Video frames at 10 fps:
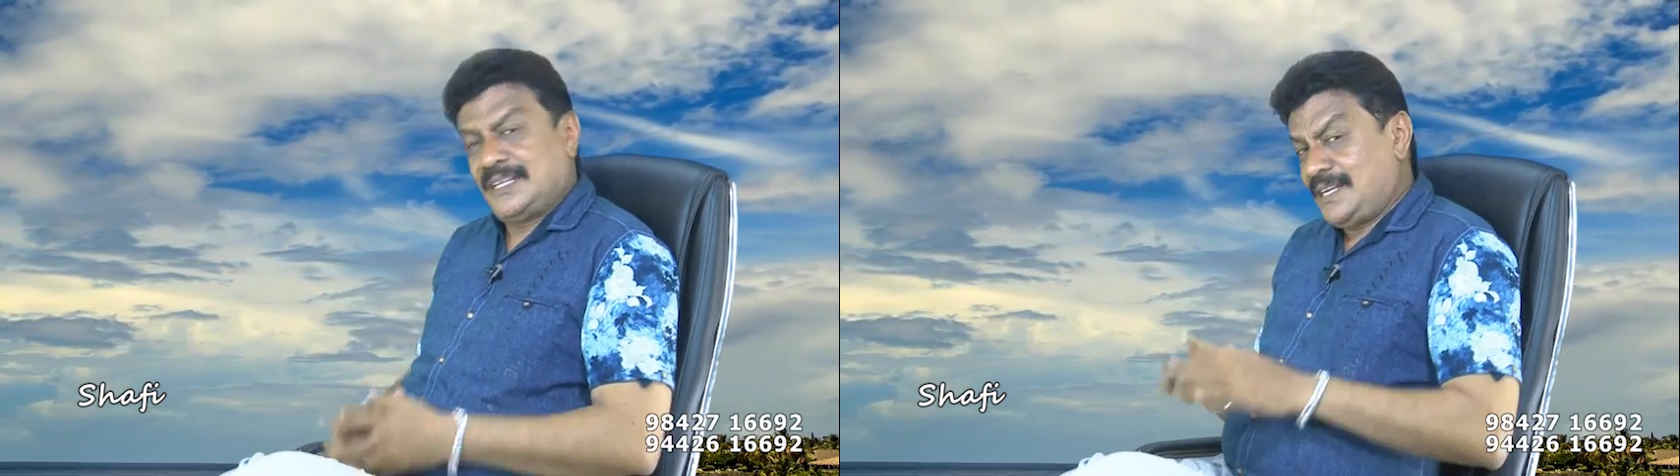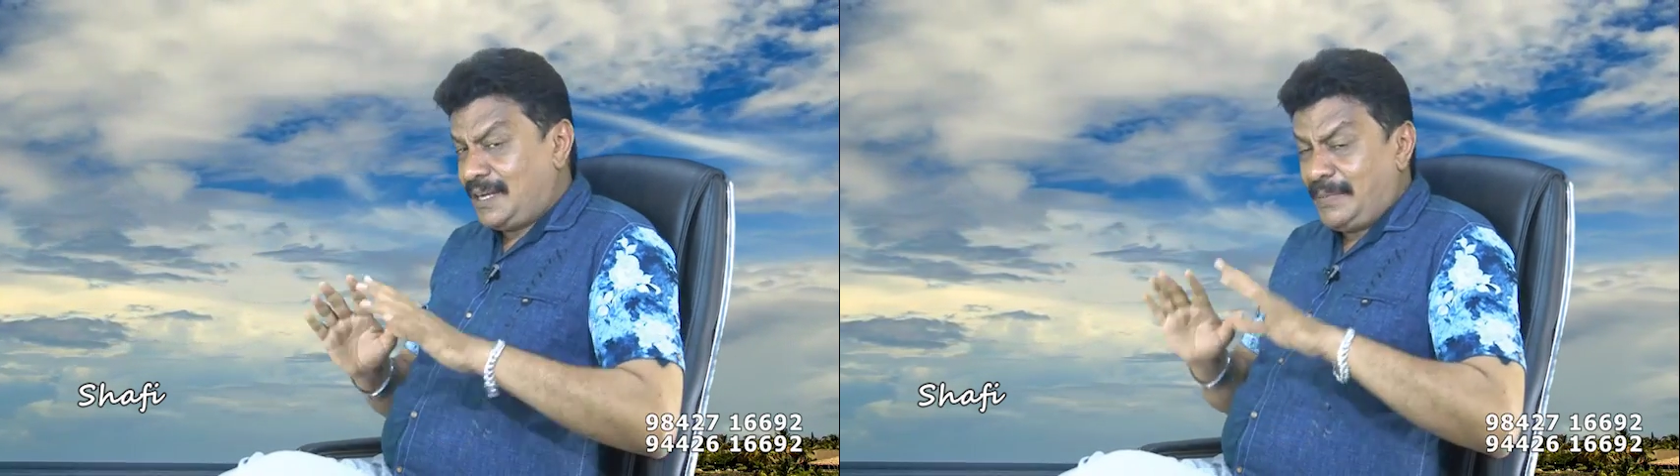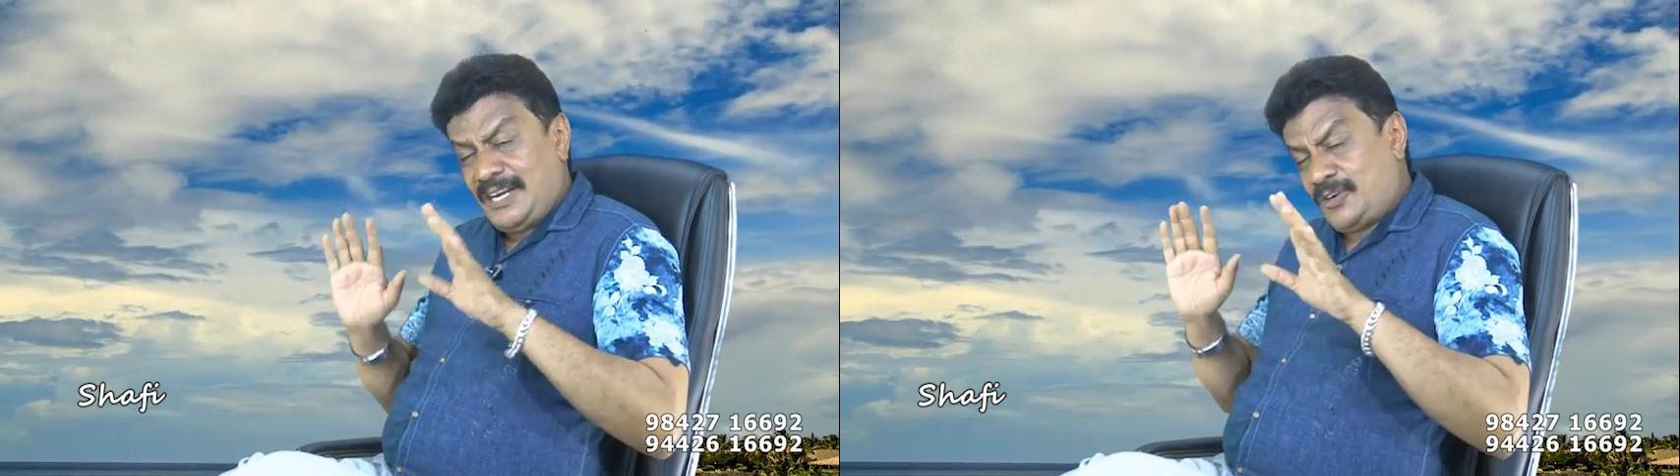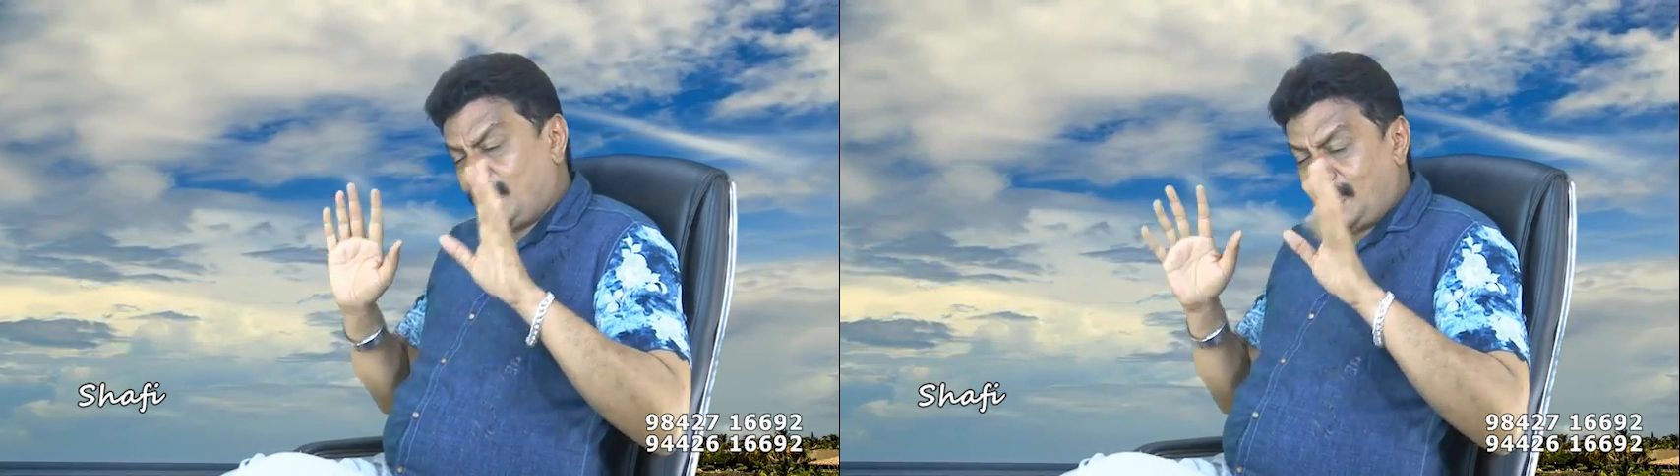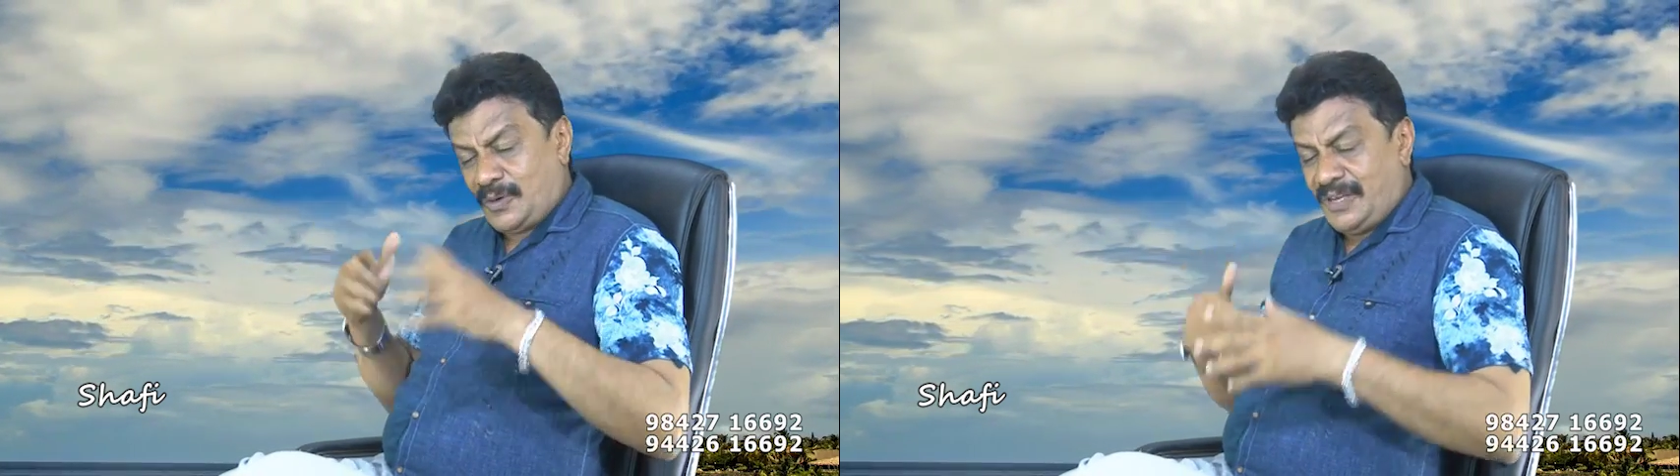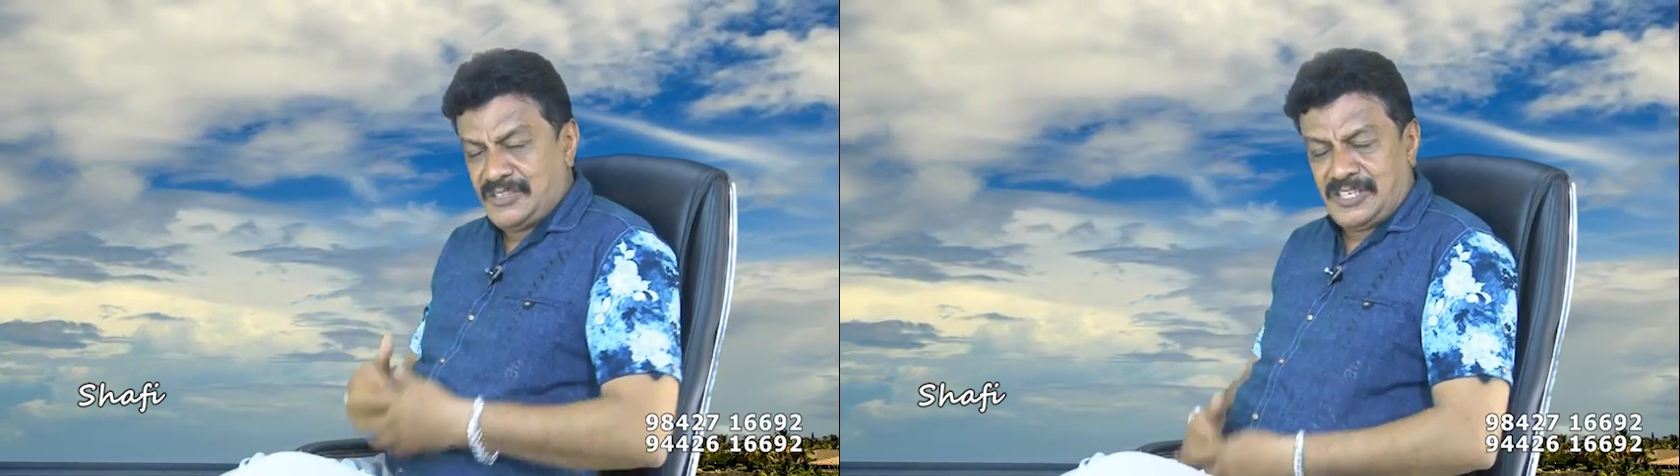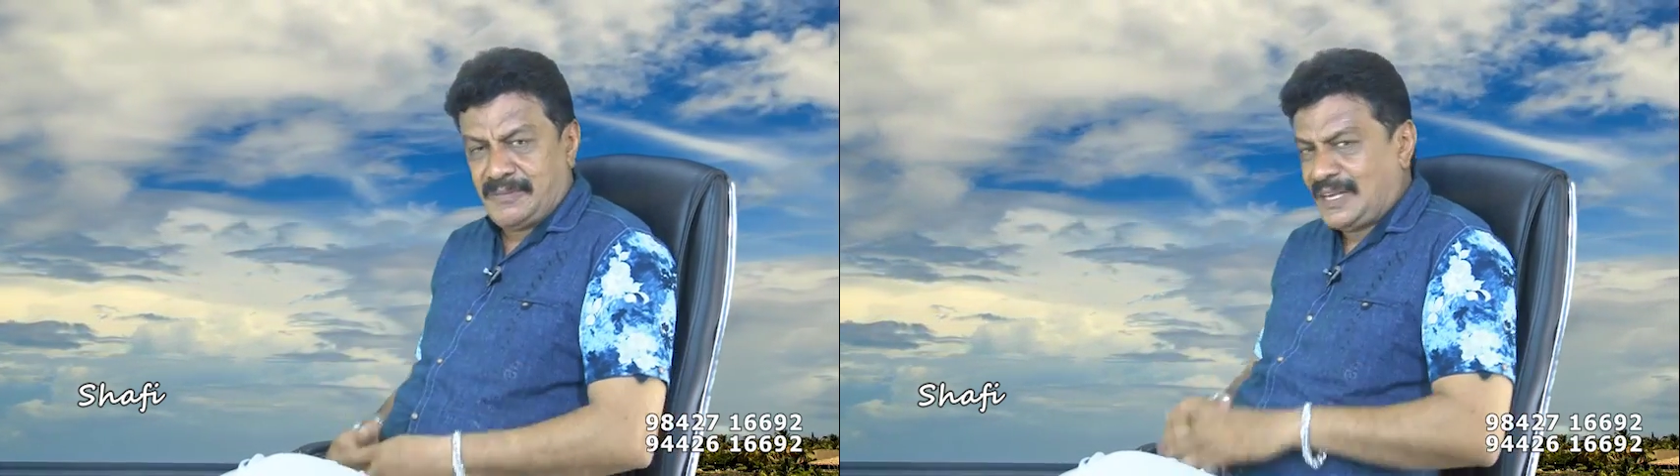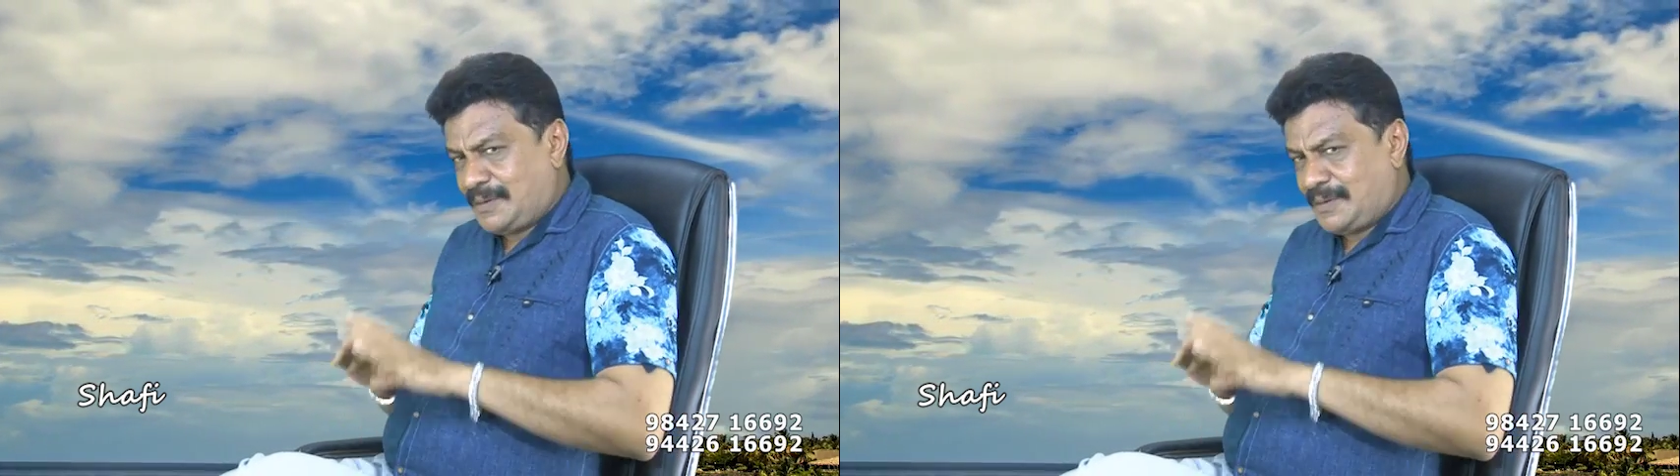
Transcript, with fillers: அது எல்லாமே ஏற்றுக்கொள்ளக்கூடிய விஷயம் தான்